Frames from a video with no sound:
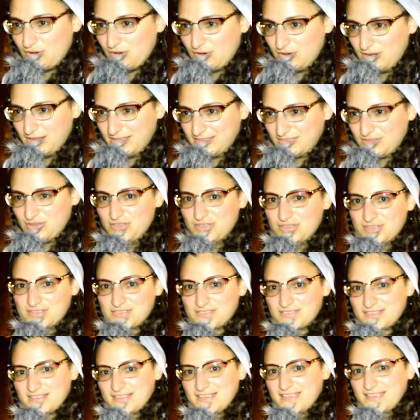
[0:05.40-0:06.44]
hola a
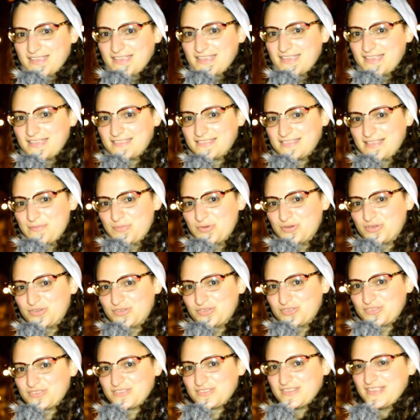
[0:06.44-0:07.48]
todos. Eh, estamos